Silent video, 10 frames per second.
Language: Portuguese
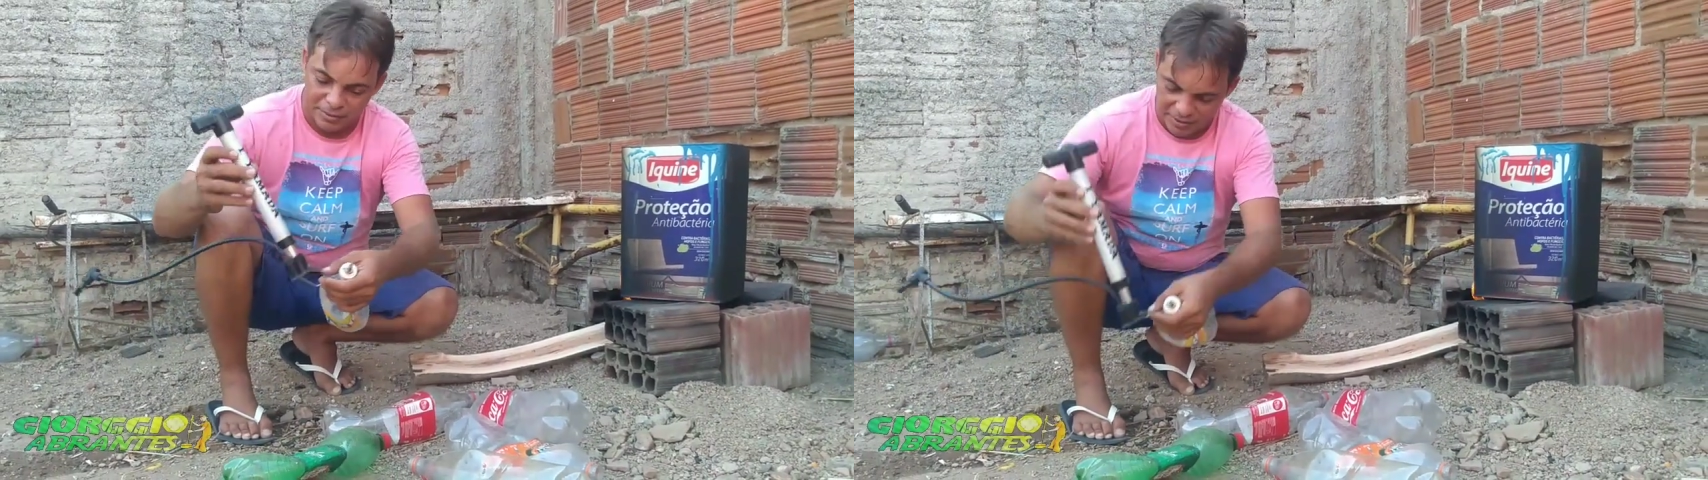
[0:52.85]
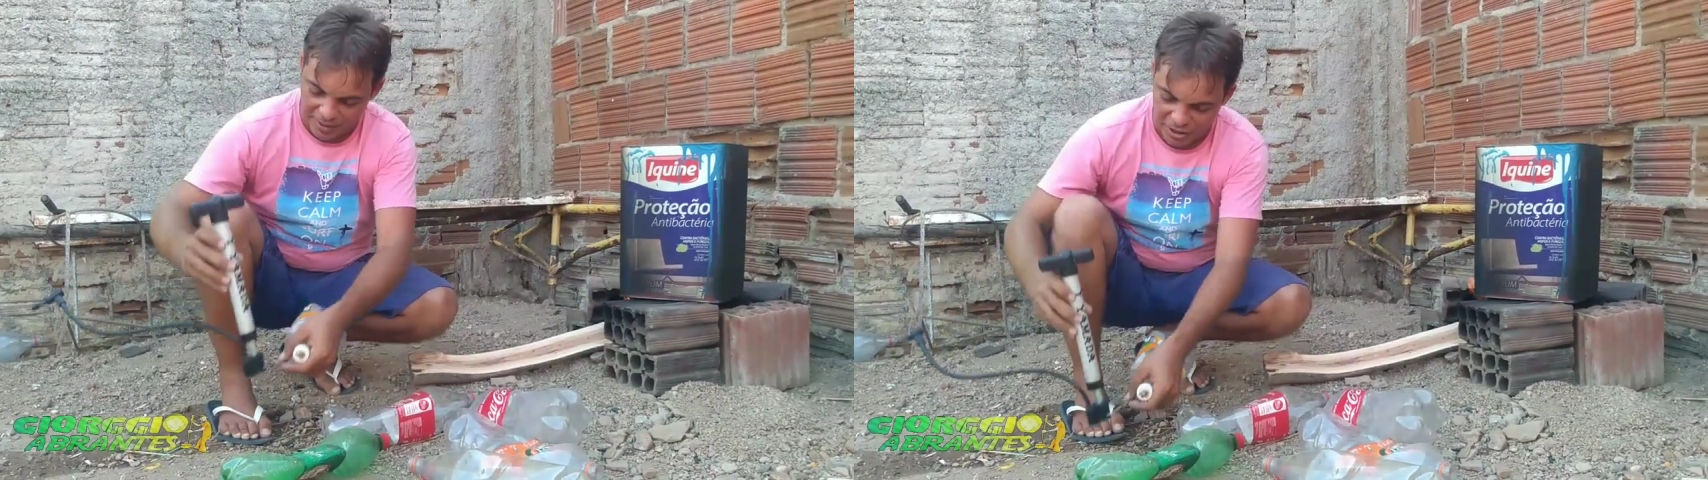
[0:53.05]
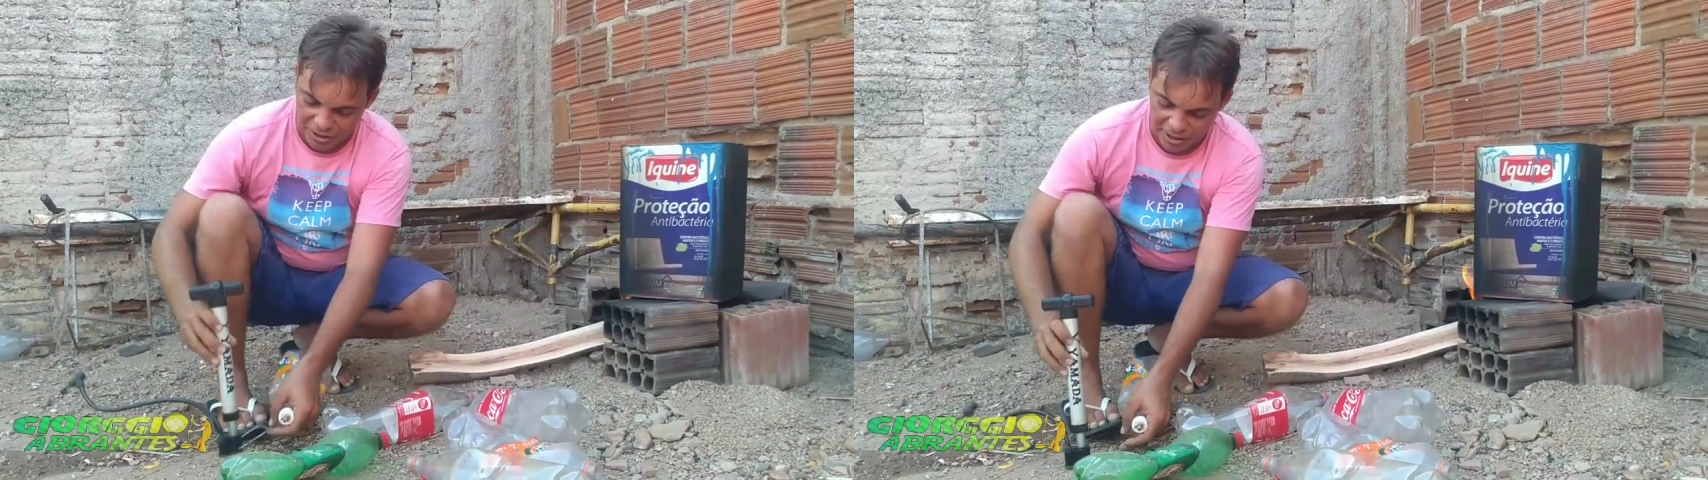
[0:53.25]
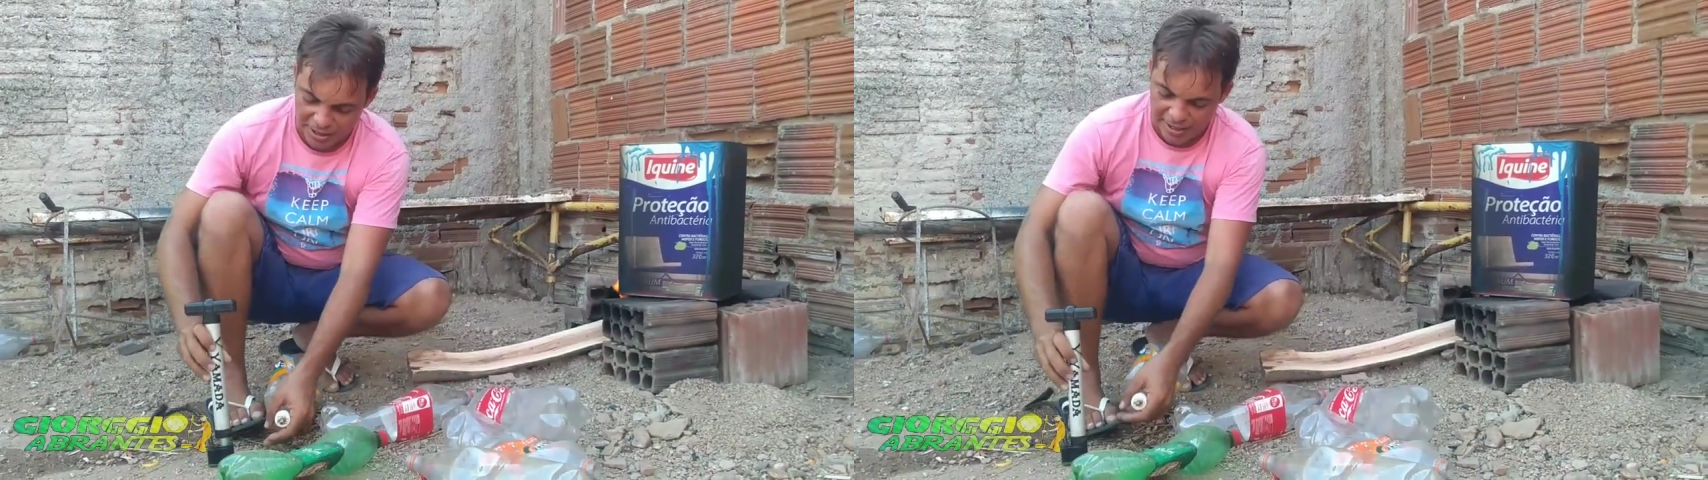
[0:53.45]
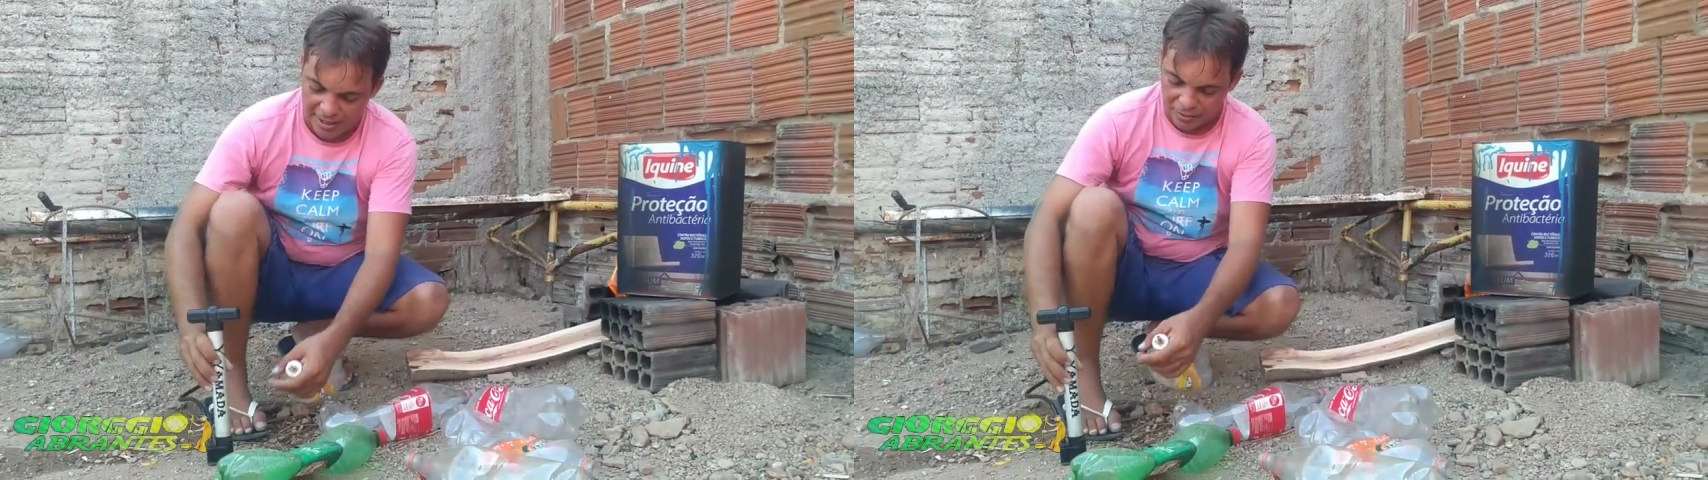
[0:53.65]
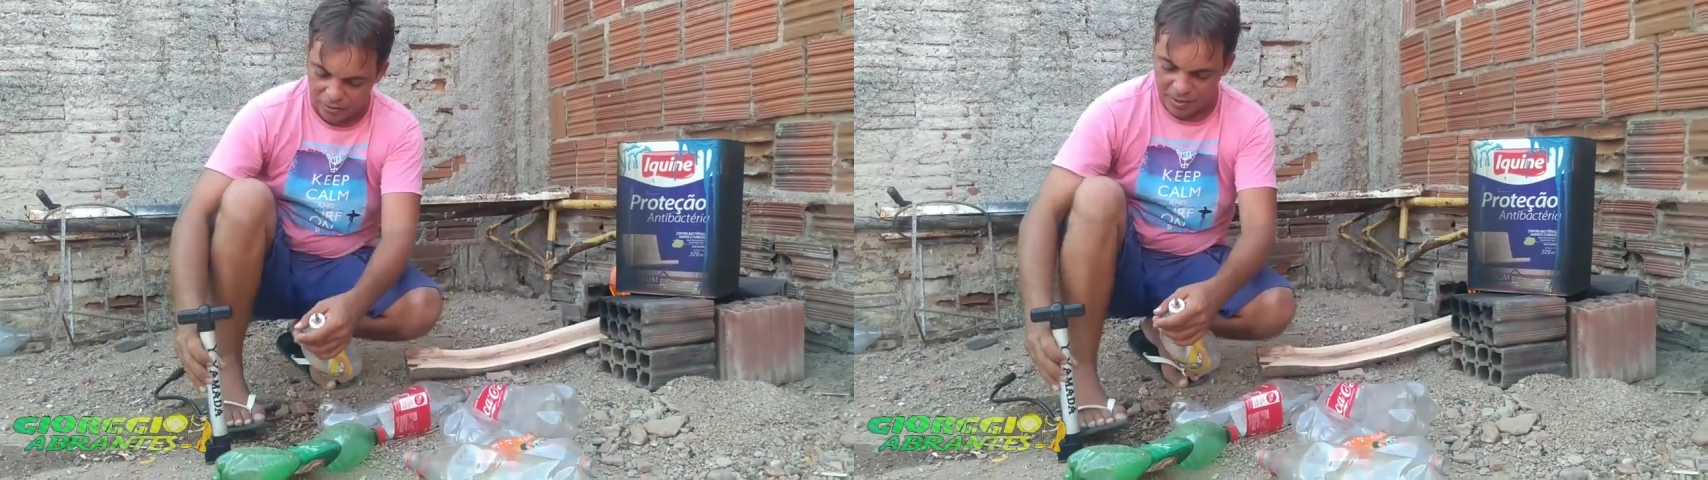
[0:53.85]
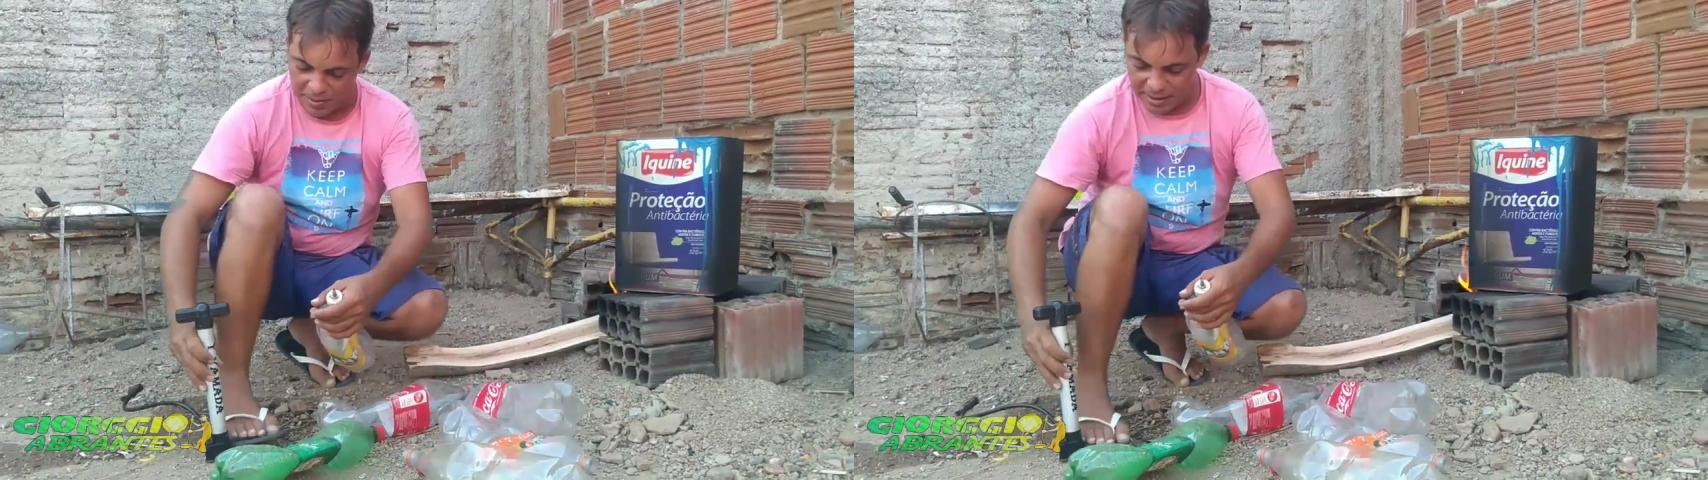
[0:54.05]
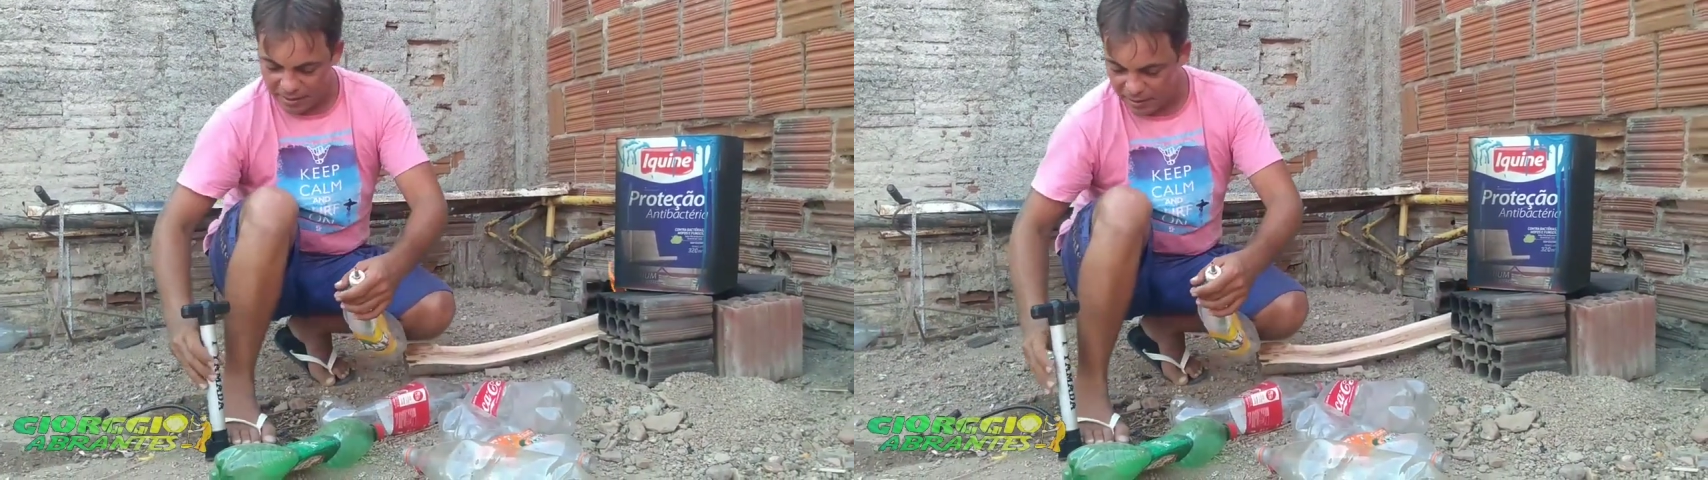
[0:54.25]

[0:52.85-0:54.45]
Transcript: você vai encher ela novamente.